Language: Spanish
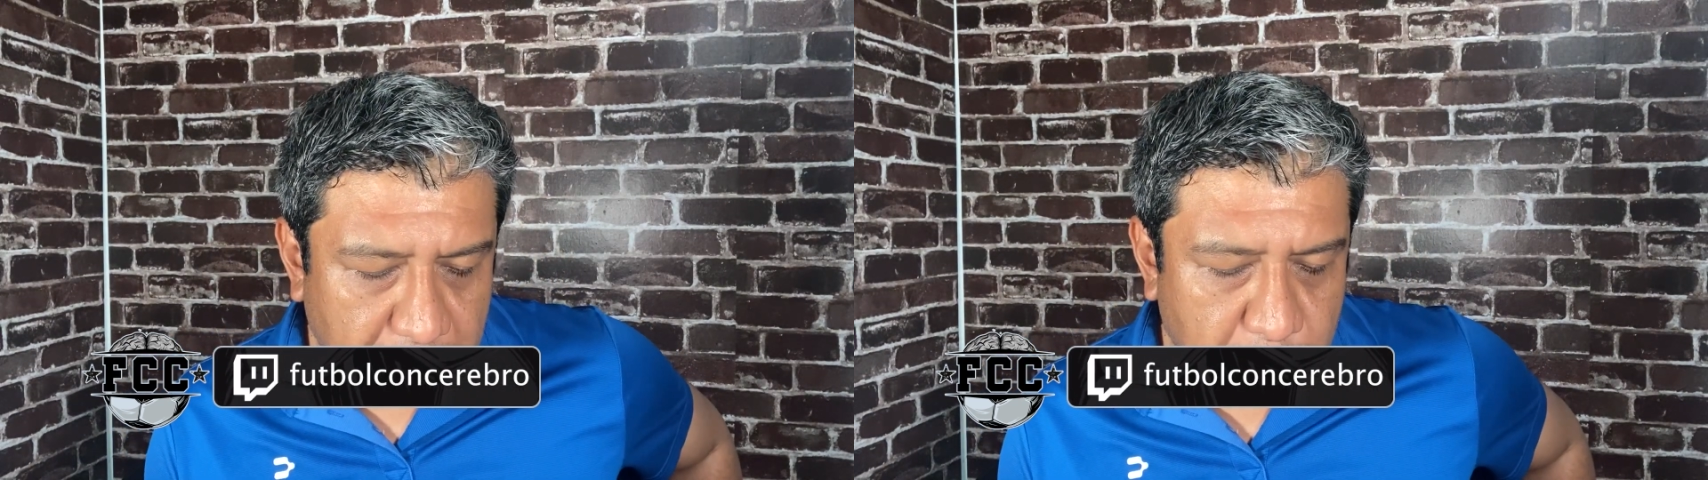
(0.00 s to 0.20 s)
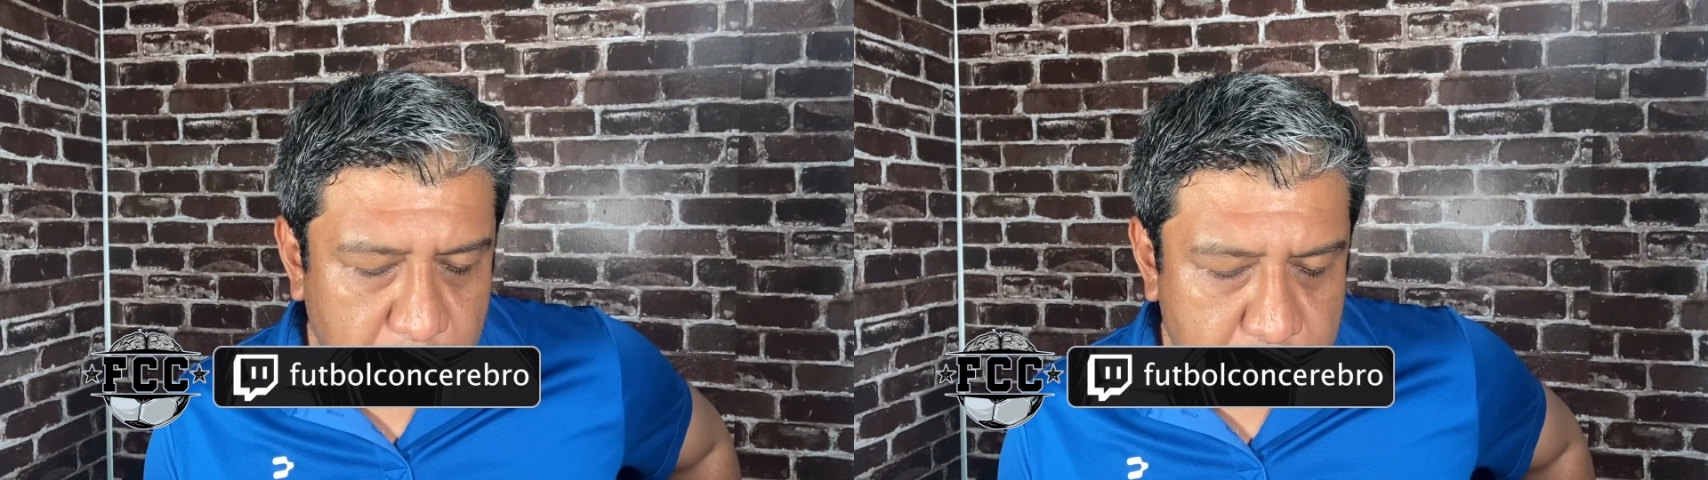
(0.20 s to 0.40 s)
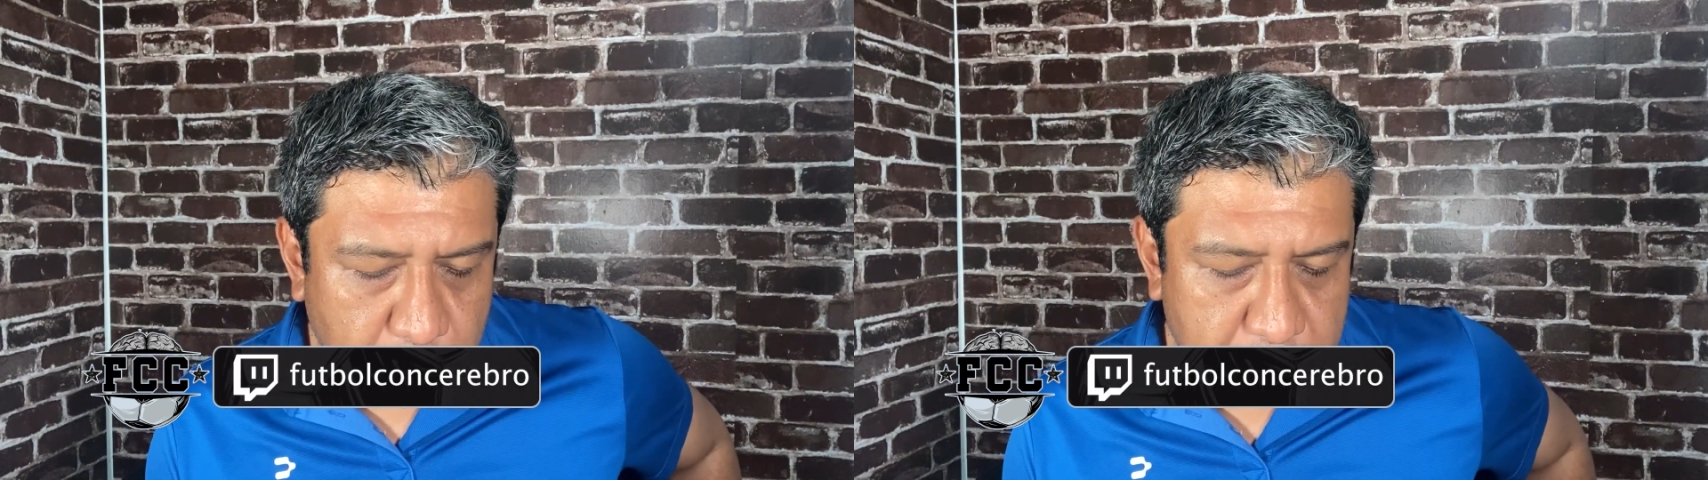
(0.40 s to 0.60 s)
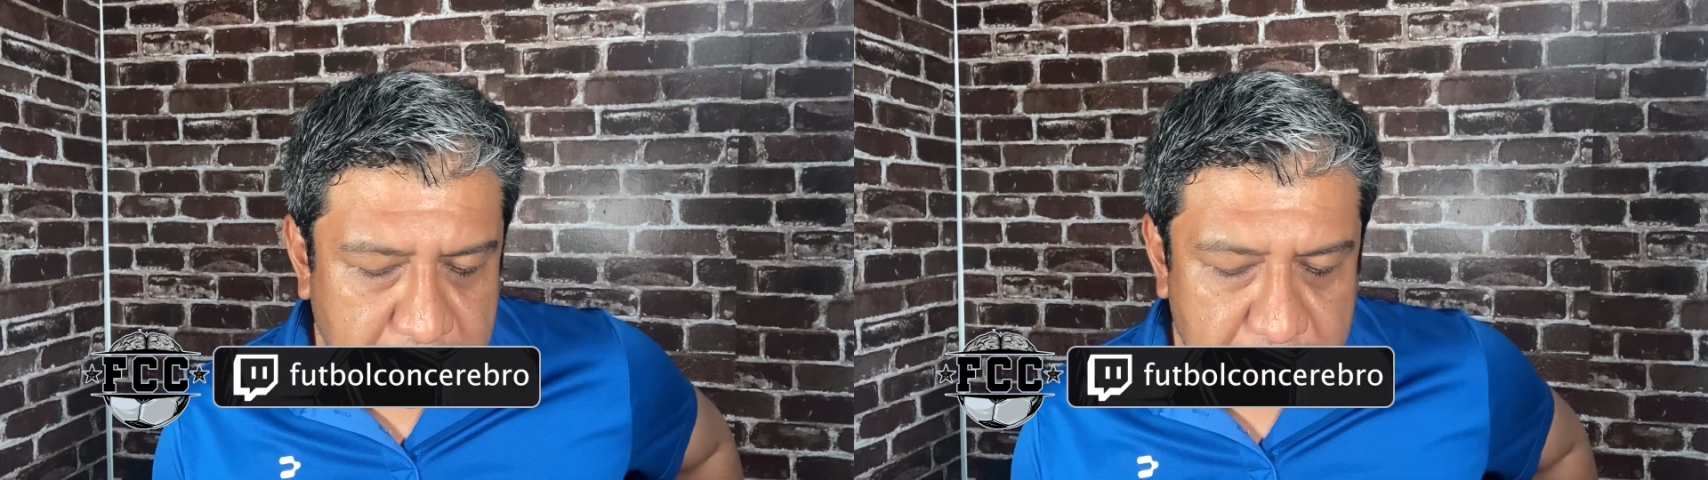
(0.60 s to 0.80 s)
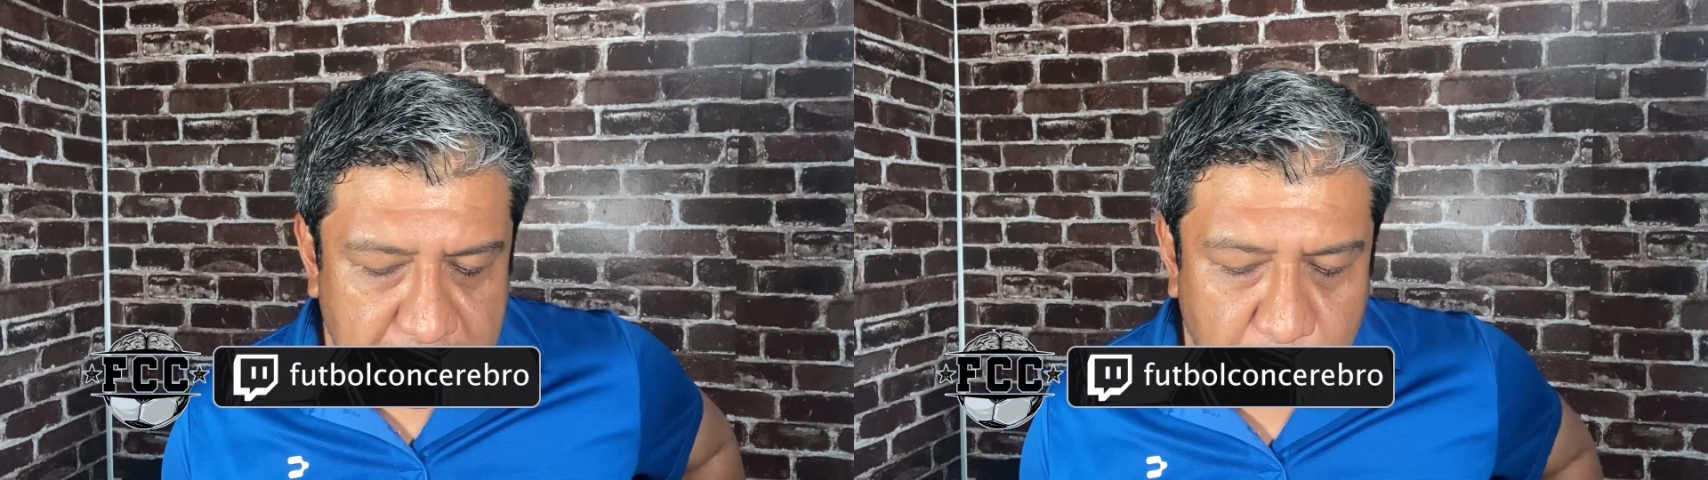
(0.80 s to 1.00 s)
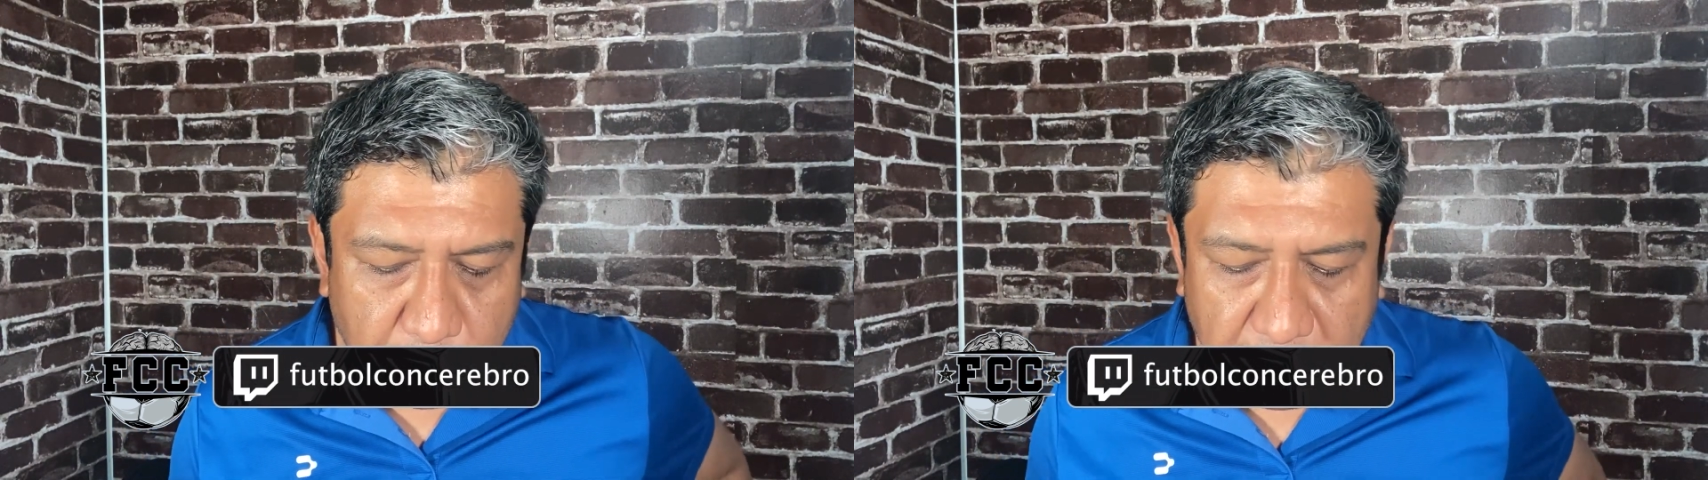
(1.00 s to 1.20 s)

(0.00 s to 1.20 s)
algunos conocidos del mundo